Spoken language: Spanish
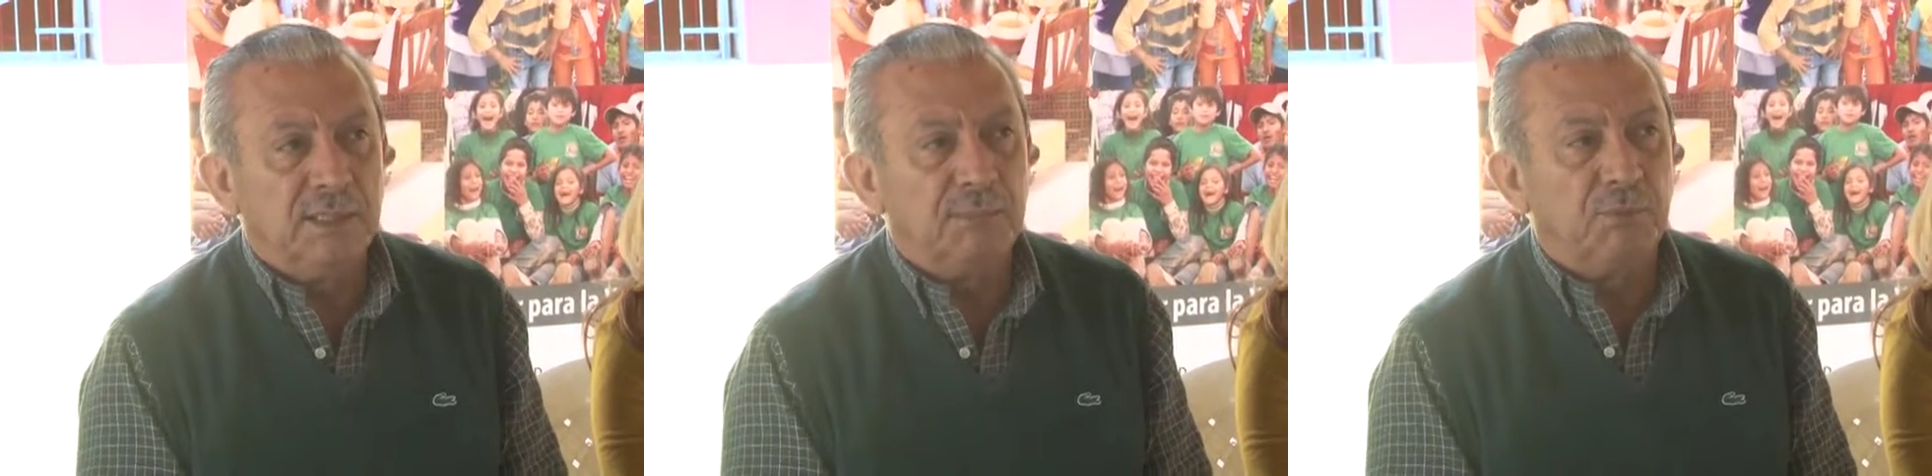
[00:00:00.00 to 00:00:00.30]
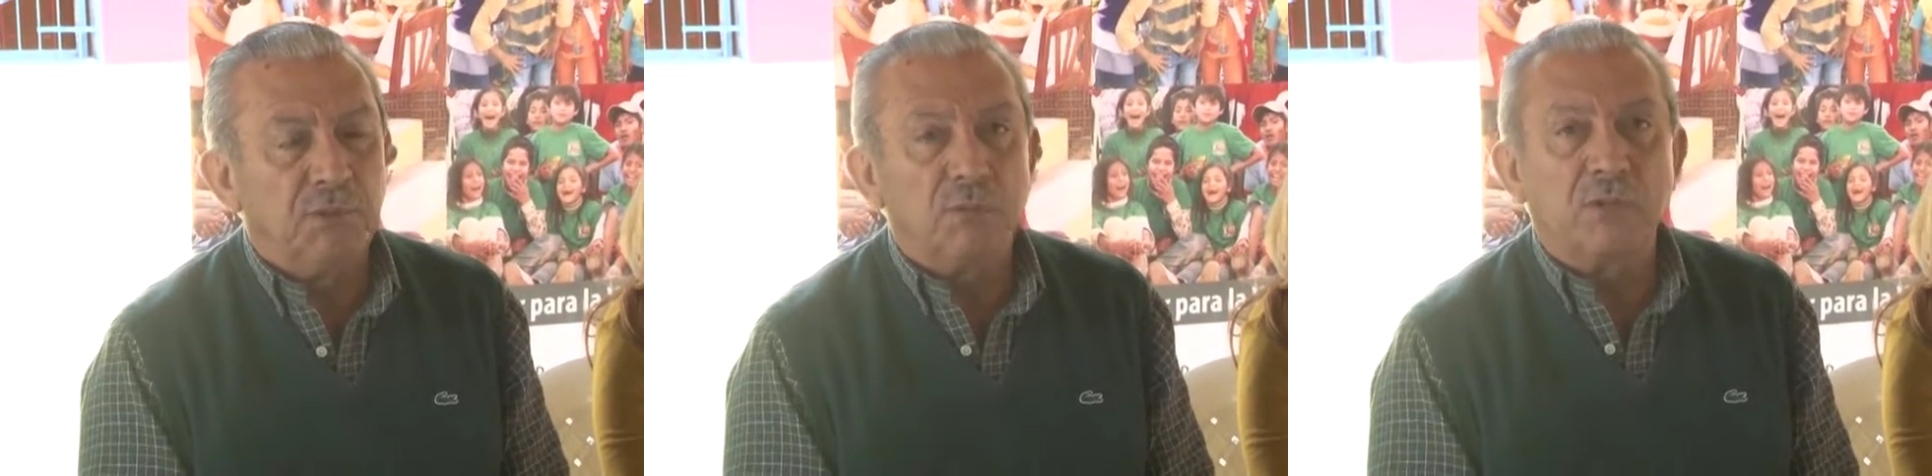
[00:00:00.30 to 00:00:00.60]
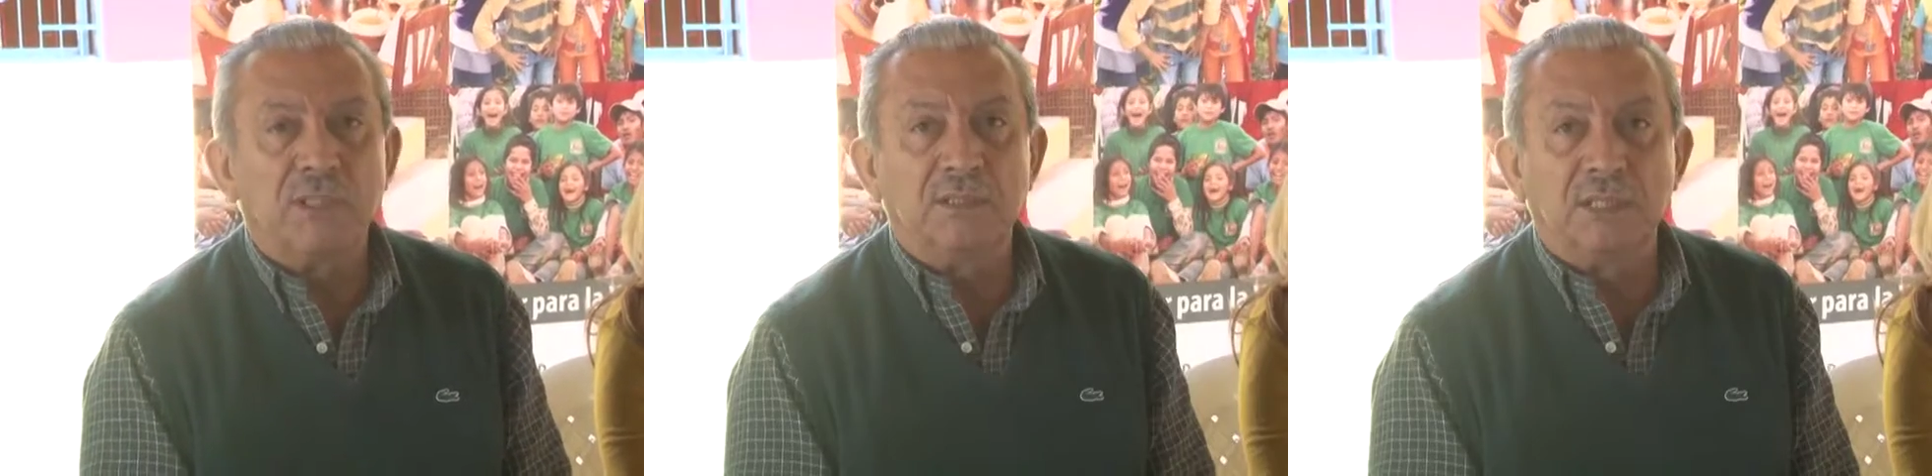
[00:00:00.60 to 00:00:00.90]
y
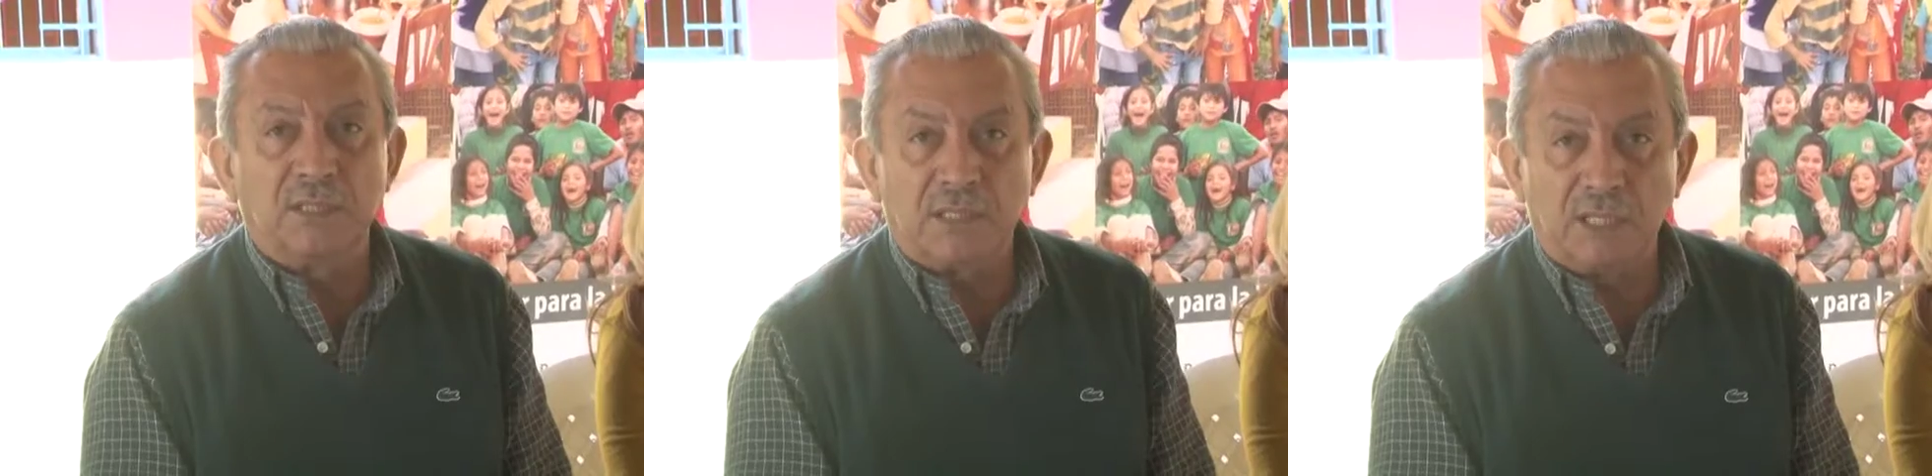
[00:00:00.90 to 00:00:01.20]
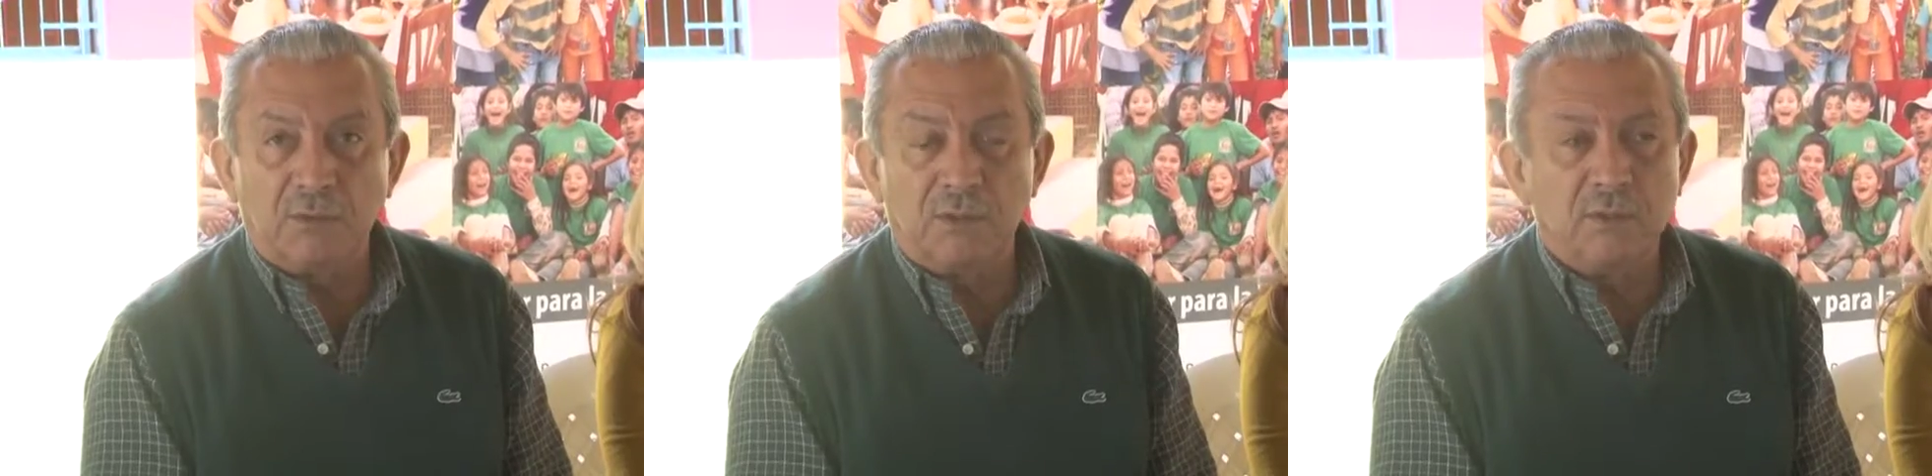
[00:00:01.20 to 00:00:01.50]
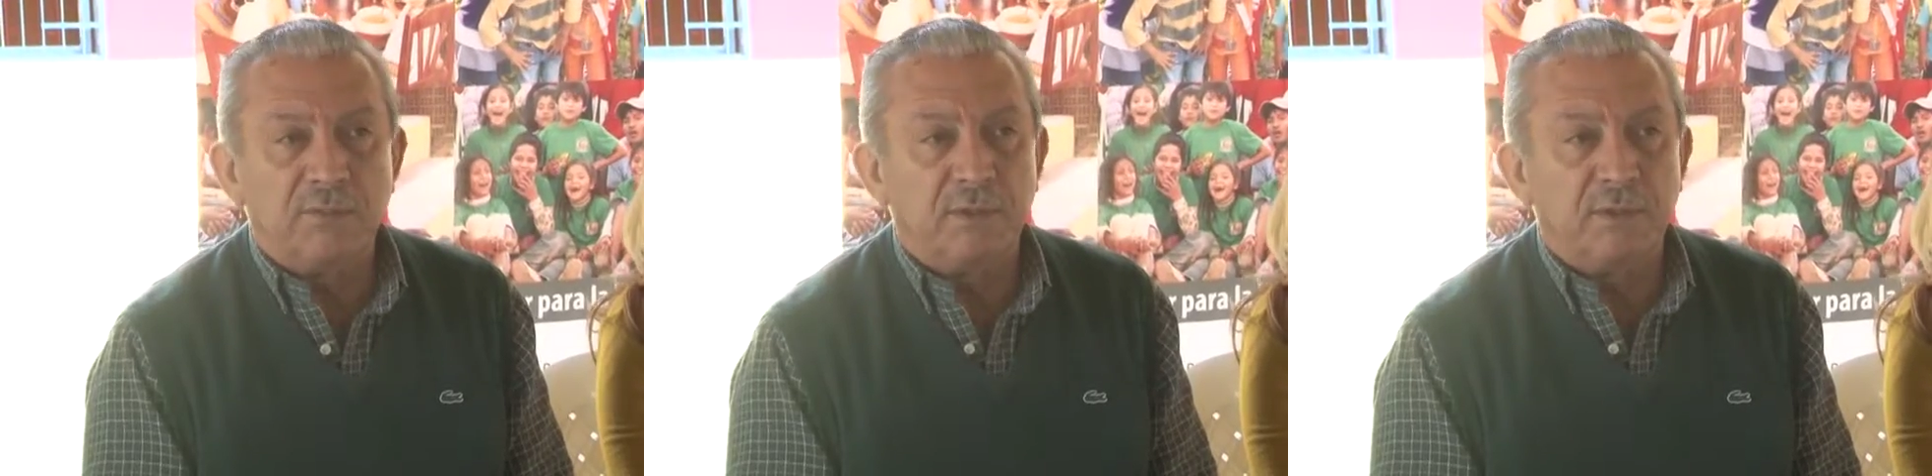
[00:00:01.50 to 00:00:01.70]
podremos reinsertarlos en una